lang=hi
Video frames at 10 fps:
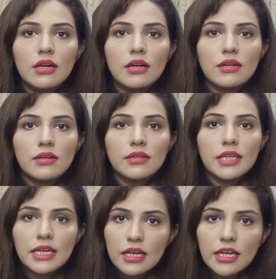आ,
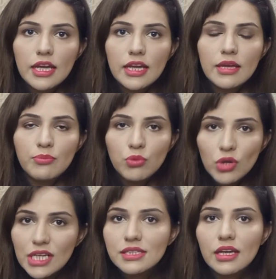देखना यह है कि
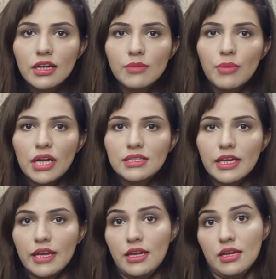पुलिस के अगर पास
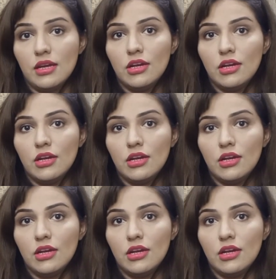है